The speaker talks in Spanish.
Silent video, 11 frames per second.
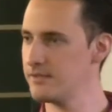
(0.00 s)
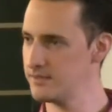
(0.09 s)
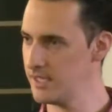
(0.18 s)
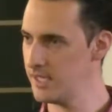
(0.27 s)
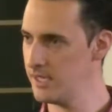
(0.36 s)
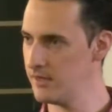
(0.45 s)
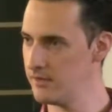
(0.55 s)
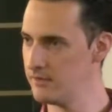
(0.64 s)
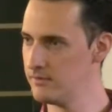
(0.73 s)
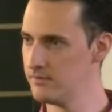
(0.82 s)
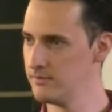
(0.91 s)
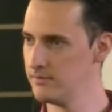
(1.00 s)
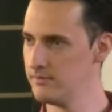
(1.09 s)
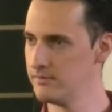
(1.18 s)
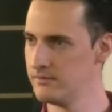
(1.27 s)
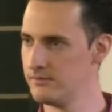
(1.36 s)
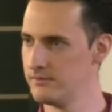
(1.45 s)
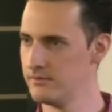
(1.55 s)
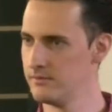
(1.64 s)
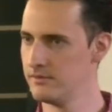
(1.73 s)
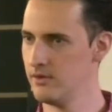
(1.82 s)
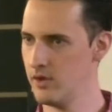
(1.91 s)
estéril.
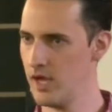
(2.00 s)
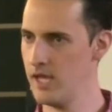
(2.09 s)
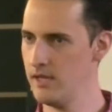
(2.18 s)
¿Ok?